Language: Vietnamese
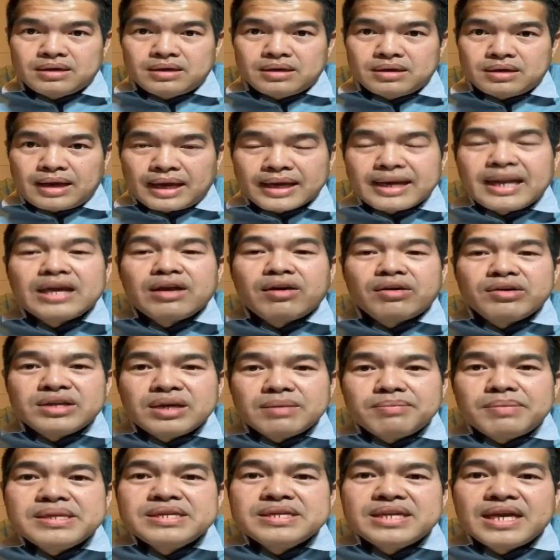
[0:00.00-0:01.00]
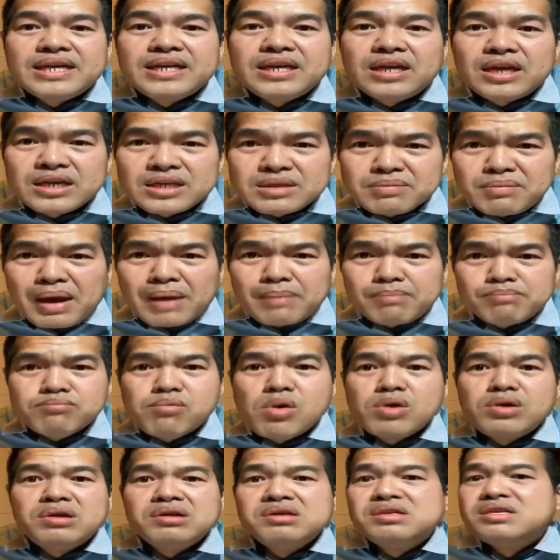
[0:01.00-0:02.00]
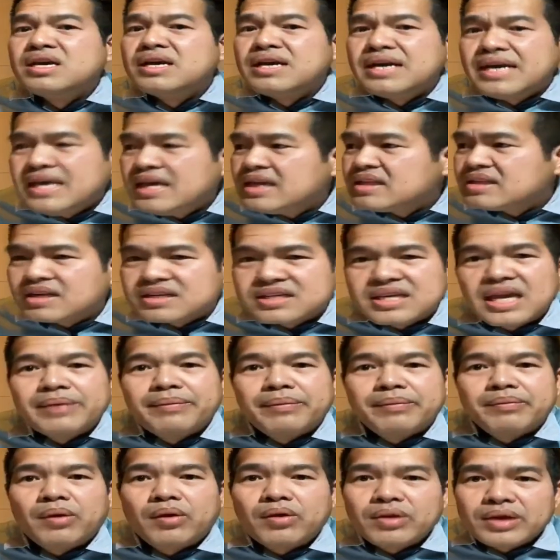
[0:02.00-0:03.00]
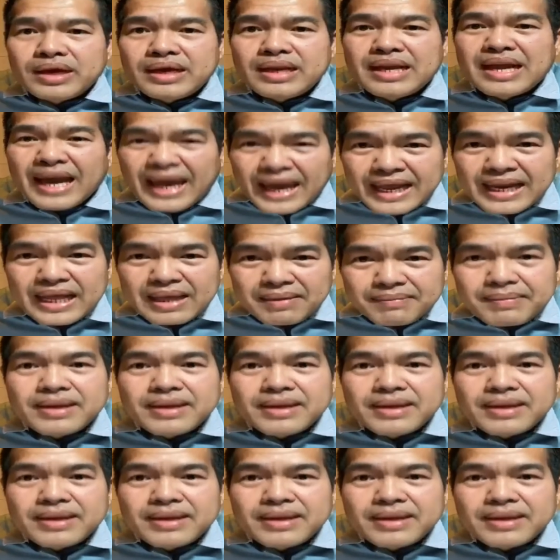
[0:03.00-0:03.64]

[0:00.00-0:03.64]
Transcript: hai đây có dương mình gì nữa chứ bà muốn nâng dương hiên được chơi bầm nó cái nó hai đây